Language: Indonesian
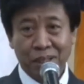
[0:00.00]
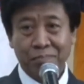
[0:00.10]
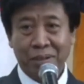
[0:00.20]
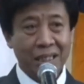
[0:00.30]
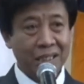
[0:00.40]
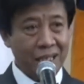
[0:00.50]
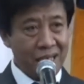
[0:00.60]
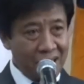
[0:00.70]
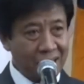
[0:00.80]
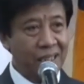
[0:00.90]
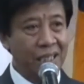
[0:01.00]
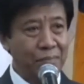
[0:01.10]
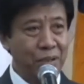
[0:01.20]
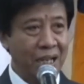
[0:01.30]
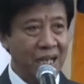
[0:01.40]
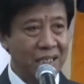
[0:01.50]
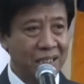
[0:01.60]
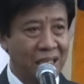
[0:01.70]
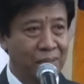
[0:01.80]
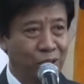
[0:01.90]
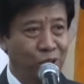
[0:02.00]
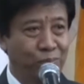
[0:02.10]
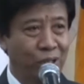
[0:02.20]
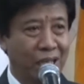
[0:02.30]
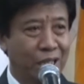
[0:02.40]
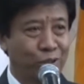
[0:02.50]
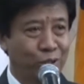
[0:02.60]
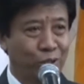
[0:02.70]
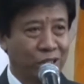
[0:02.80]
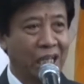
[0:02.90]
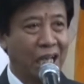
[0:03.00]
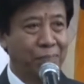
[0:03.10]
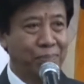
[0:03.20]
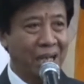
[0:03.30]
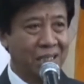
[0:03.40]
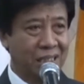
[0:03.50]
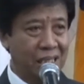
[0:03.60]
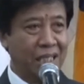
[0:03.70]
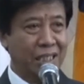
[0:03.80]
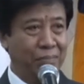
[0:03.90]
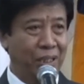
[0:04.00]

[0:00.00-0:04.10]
pada saat dia berhasil mengumpulkan tutut dengan penghasilan yang